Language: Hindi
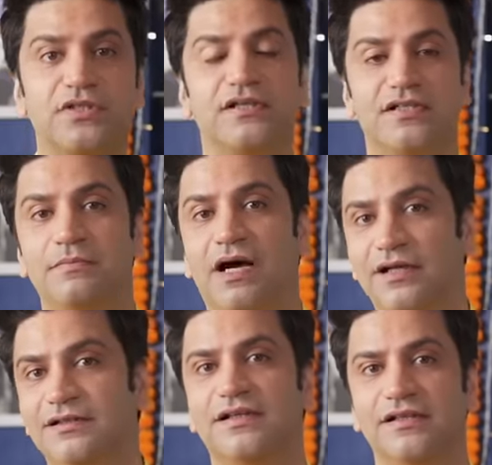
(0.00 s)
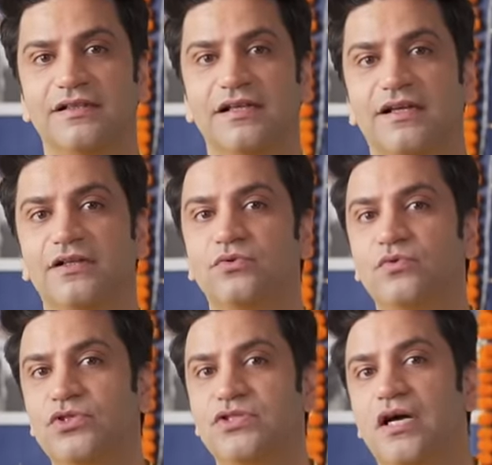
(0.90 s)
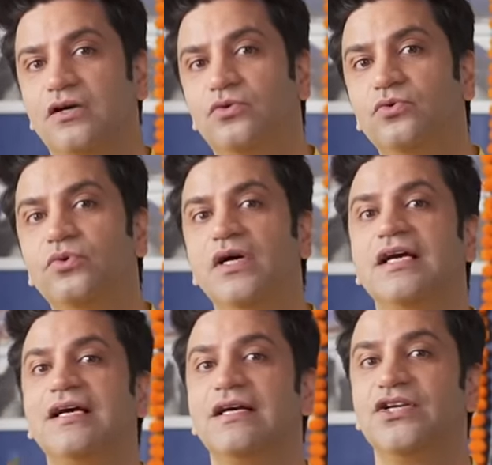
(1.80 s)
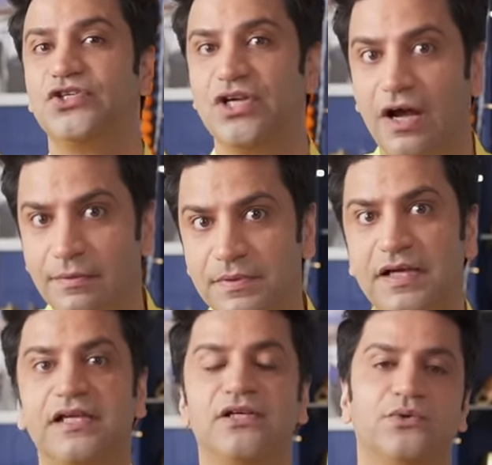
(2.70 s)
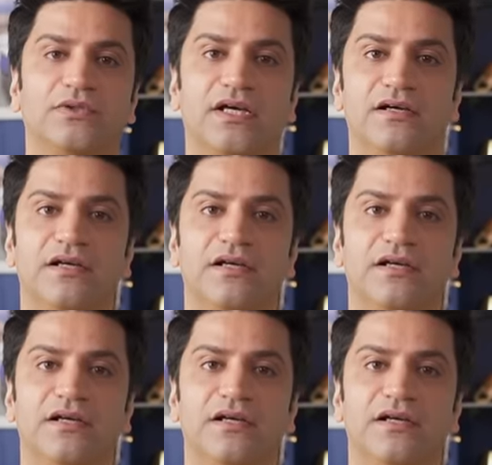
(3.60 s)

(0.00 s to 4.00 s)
से जब हाथ कटते हैं तो वो चाकू शार्प नहीं होता